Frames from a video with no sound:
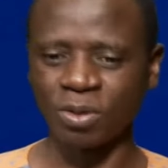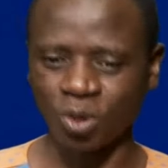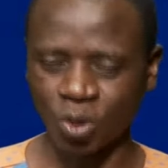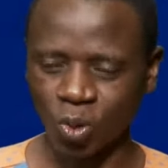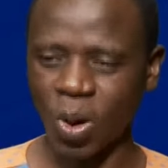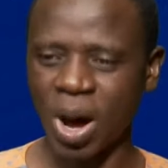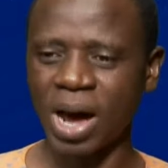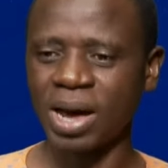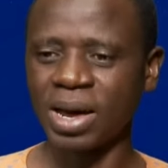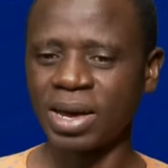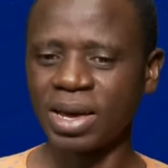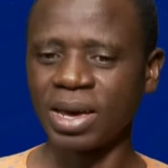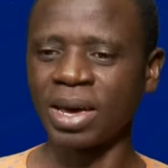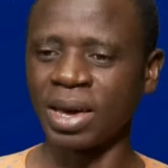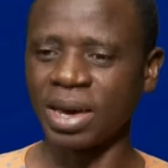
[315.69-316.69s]
droits
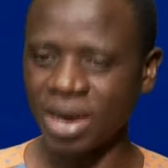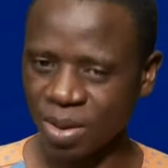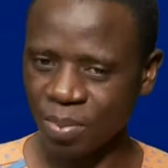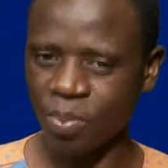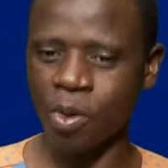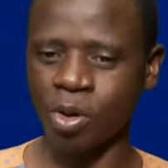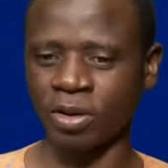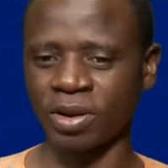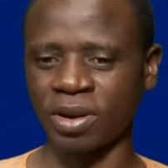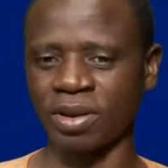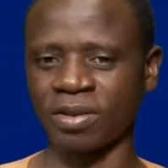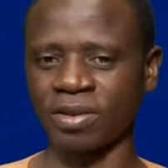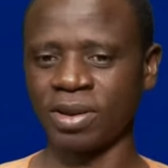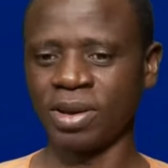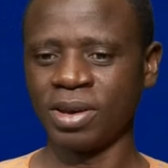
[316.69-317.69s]
est
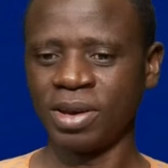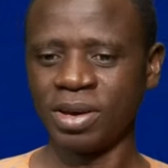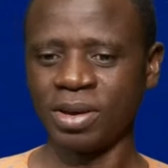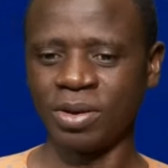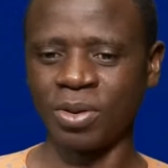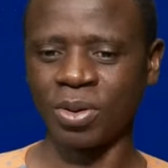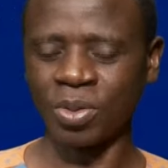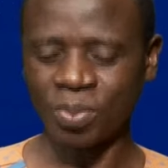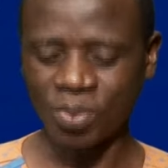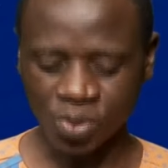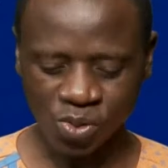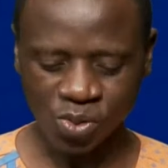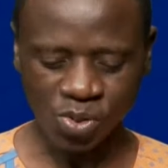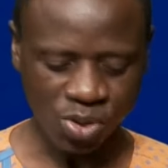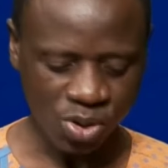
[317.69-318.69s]
importante donc
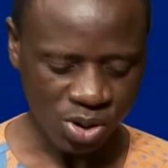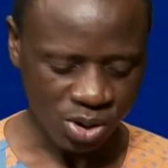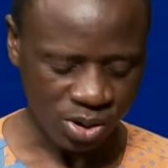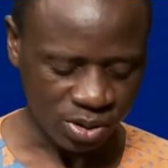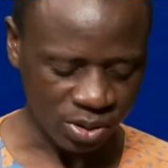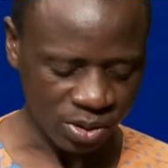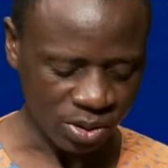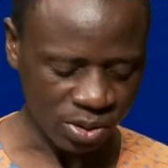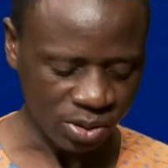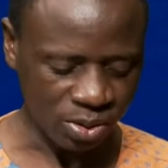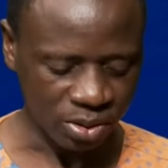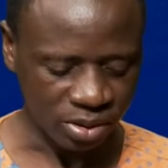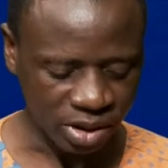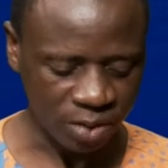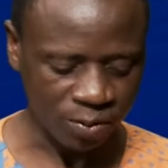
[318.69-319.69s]
pour euh,
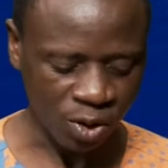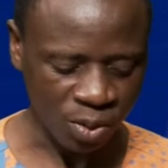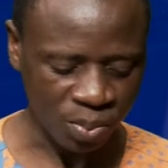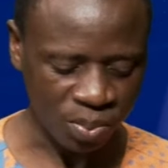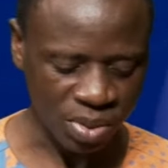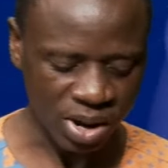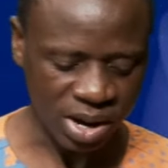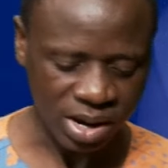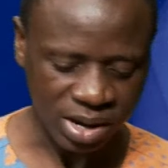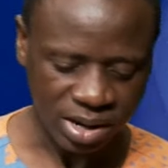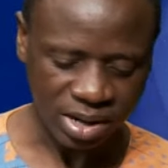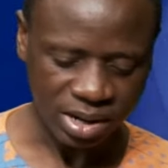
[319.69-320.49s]
le développement